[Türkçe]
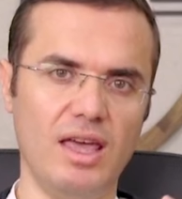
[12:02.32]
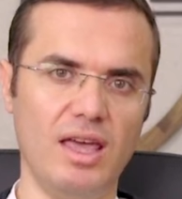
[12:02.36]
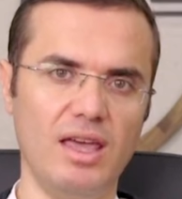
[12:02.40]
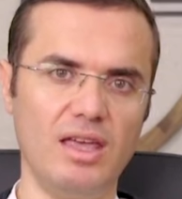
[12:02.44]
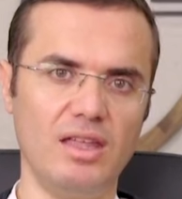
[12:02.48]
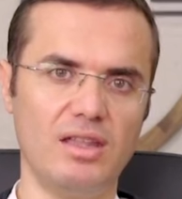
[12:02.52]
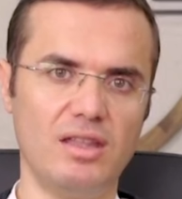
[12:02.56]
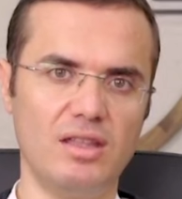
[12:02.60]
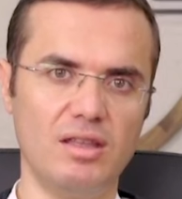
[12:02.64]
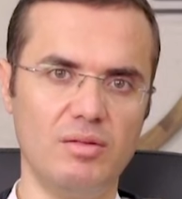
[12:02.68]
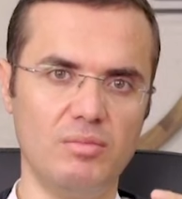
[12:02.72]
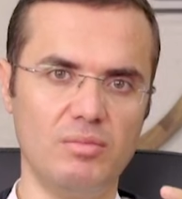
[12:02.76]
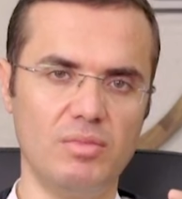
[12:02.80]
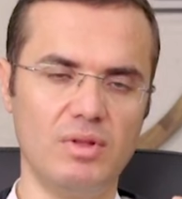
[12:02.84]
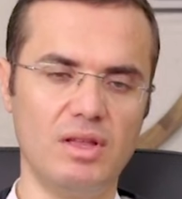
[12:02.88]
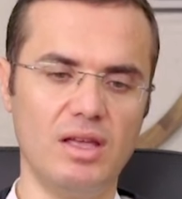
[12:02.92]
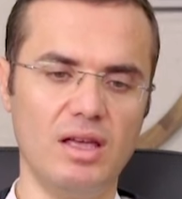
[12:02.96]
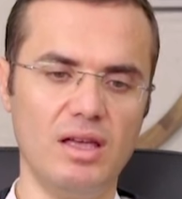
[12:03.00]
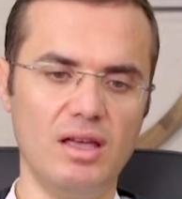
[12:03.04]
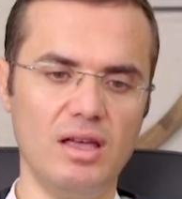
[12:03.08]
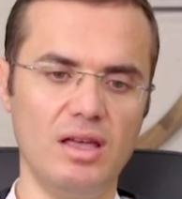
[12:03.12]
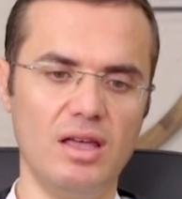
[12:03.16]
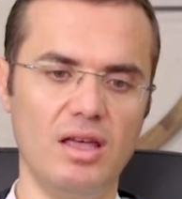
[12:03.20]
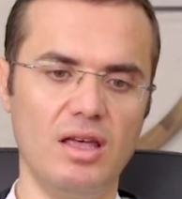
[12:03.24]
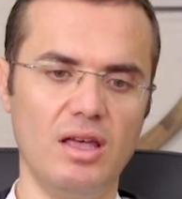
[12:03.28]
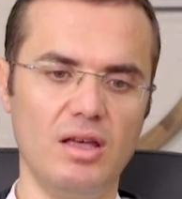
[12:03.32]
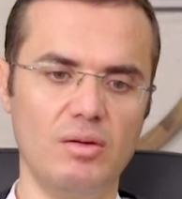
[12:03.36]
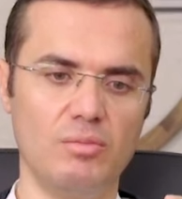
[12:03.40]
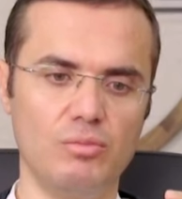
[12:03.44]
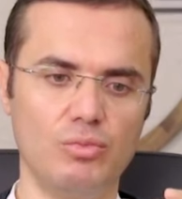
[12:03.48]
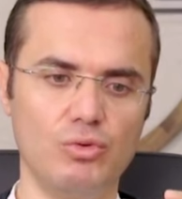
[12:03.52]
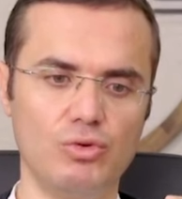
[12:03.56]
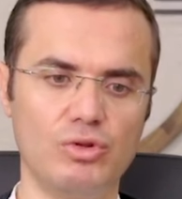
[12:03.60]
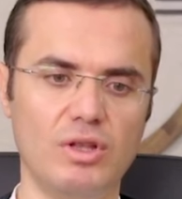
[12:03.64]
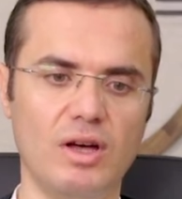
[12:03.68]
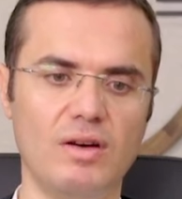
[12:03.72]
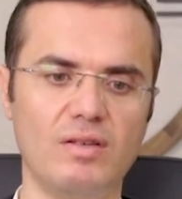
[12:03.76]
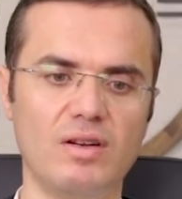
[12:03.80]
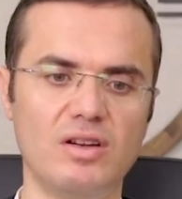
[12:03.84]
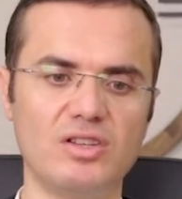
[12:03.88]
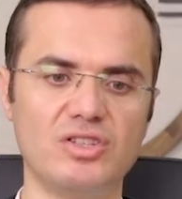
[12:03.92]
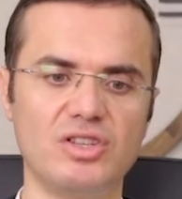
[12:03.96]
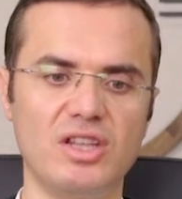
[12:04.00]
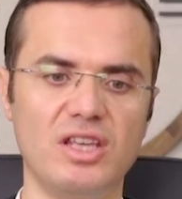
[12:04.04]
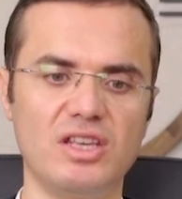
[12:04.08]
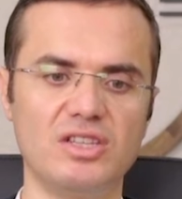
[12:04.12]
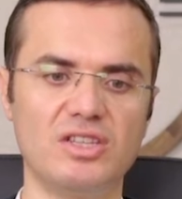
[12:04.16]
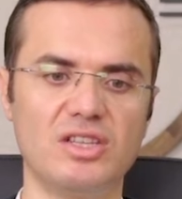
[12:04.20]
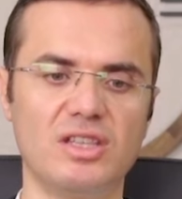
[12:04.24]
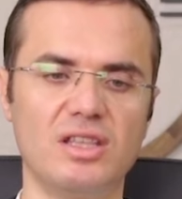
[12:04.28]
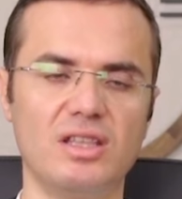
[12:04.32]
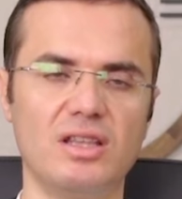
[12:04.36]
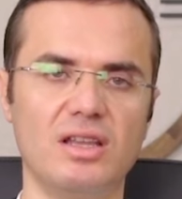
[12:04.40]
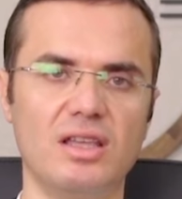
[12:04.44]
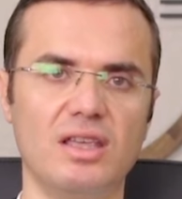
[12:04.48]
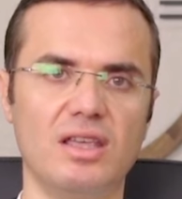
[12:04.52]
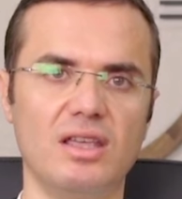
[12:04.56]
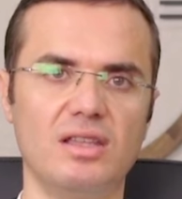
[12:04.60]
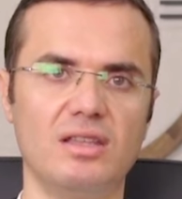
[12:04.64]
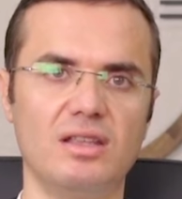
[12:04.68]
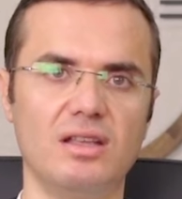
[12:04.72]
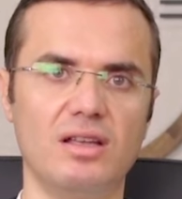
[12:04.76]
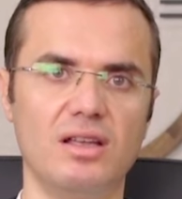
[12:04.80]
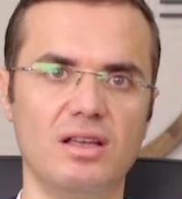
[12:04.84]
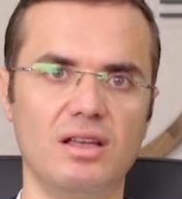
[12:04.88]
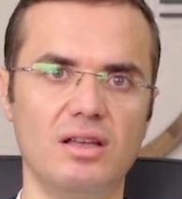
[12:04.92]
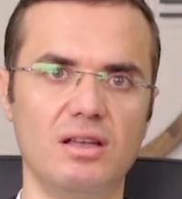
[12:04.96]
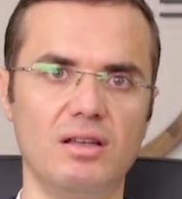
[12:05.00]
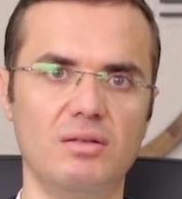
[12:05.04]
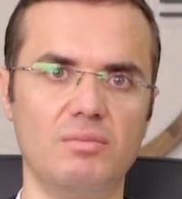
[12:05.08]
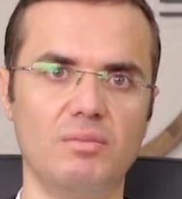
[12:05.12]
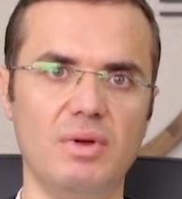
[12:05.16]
eğitimde bu davranış değişikliğini get, e,